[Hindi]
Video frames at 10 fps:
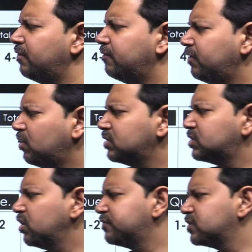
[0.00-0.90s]

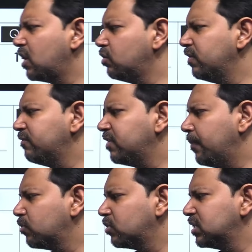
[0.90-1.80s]
वेलोसिटी ऑफ साउंड वेव का
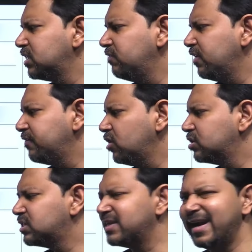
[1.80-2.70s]
प्रोग्रेसिव वेव की और
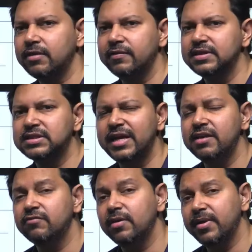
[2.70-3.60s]
स्टैंडिंग वेव
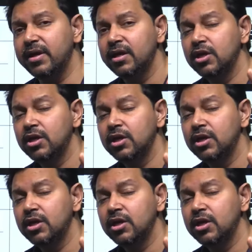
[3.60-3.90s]
स्टैंडिंग वेव में